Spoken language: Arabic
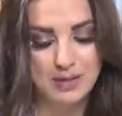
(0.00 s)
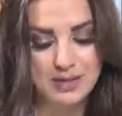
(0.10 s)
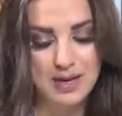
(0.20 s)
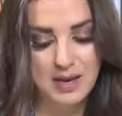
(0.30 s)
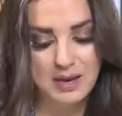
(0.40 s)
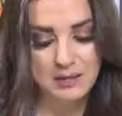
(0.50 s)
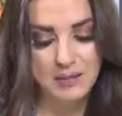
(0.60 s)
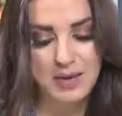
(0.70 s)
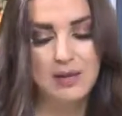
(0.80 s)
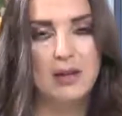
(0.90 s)
مساء
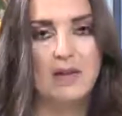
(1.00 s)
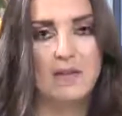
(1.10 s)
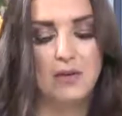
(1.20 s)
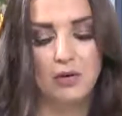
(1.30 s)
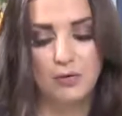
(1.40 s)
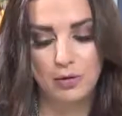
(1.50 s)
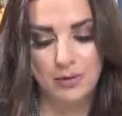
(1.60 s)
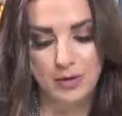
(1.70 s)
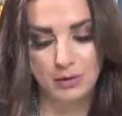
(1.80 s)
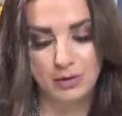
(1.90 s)
بالفورم
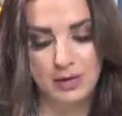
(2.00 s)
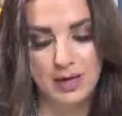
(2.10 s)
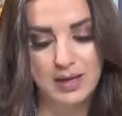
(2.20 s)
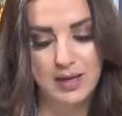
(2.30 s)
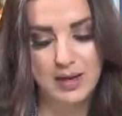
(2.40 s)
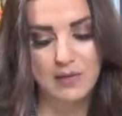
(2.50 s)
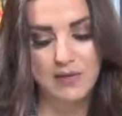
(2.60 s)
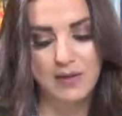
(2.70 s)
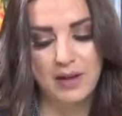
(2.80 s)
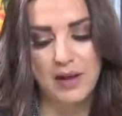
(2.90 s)
ببيروت اكيد رح يكون
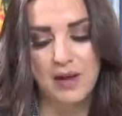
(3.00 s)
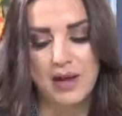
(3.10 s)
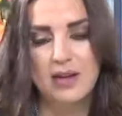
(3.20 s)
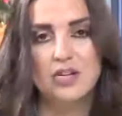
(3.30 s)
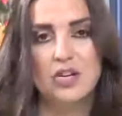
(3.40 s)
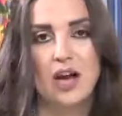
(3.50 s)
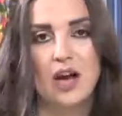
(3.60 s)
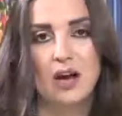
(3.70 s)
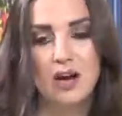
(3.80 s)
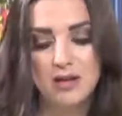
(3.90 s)
في
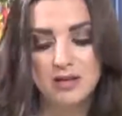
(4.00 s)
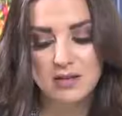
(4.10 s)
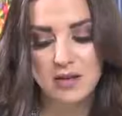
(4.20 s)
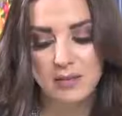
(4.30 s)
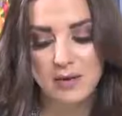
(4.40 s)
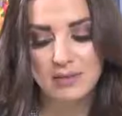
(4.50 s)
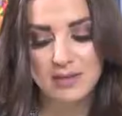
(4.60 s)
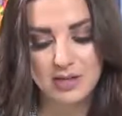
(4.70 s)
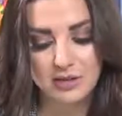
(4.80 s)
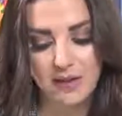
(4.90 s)
اجنحه خاصه
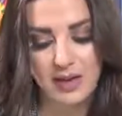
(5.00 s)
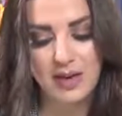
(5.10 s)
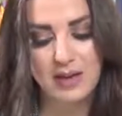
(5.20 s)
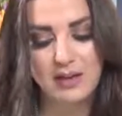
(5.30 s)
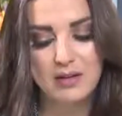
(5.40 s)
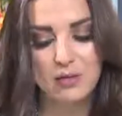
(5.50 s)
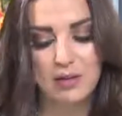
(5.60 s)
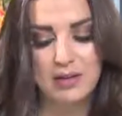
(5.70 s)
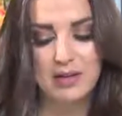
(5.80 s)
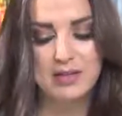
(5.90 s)
بالمستشفيات
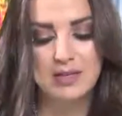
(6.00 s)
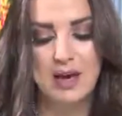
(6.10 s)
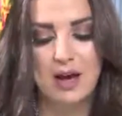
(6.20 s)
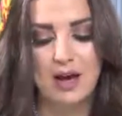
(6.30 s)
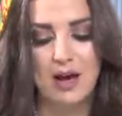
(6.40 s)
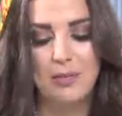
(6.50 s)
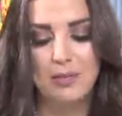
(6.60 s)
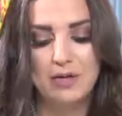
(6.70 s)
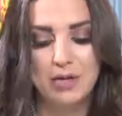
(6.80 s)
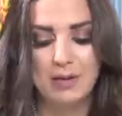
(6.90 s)
كليه الصحه
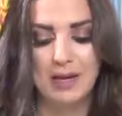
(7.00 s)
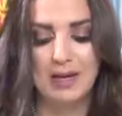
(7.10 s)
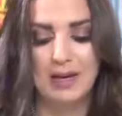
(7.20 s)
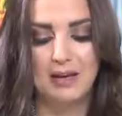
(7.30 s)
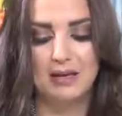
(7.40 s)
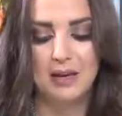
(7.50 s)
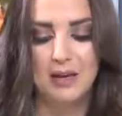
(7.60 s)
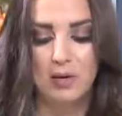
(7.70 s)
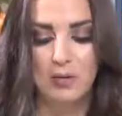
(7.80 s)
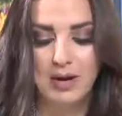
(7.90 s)
العامه الجمعيات
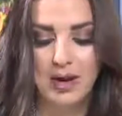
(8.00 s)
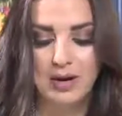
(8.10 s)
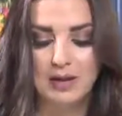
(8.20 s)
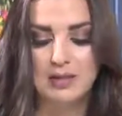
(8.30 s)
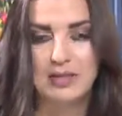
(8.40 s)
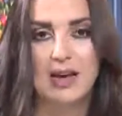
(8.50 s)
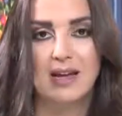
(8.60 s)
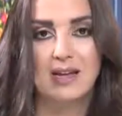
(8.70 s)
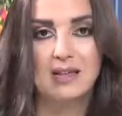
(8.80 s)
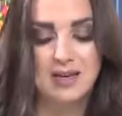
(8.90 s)
والحياه
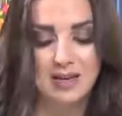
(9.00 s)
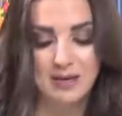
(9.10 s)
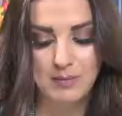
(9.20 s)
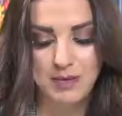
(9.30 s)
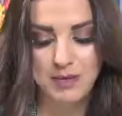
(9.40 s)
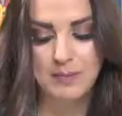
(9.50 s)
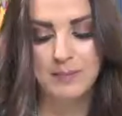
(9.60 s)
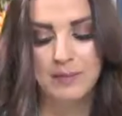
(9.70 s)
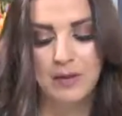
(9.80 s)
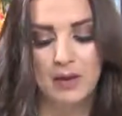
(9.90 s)
الصحيه السليمه
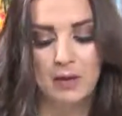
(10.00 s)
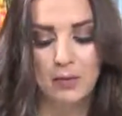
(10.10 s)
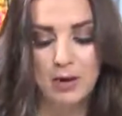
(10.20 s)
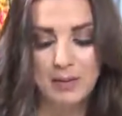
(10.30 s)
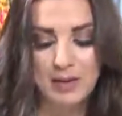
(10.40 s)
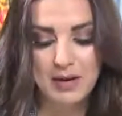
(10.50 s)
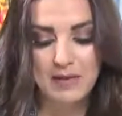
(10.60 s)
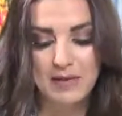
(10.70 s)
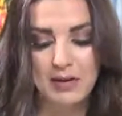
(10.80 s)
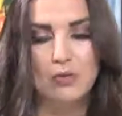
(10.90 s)
آه، وكمان
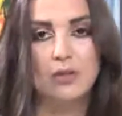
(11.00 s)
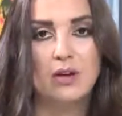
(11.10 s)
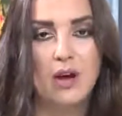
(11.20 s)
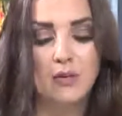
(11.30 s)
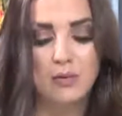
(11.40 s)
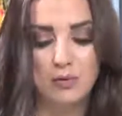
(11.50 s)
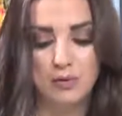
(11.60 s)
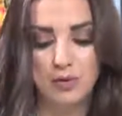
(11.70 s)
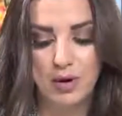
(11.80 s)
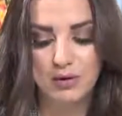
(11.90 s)
فيكم
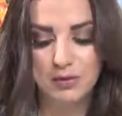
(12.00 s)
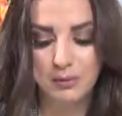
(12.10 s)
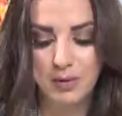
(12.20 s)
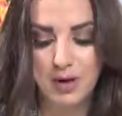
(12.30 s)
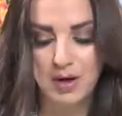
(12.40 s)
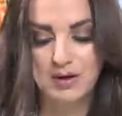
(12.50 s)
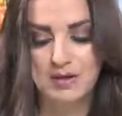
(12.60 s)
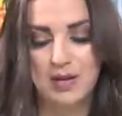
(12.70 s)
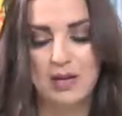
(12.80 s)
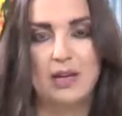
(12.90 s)
تقابلوا اطباء
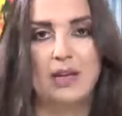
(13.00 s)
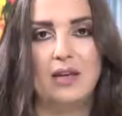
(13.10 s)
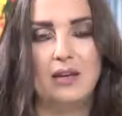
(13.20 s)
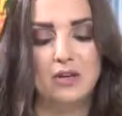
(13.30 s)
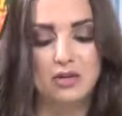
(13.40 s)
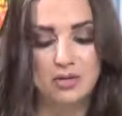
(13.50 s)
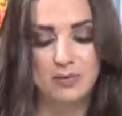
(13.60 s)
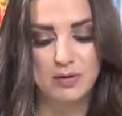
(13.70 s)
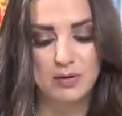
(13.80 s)
اخصائيين الجسم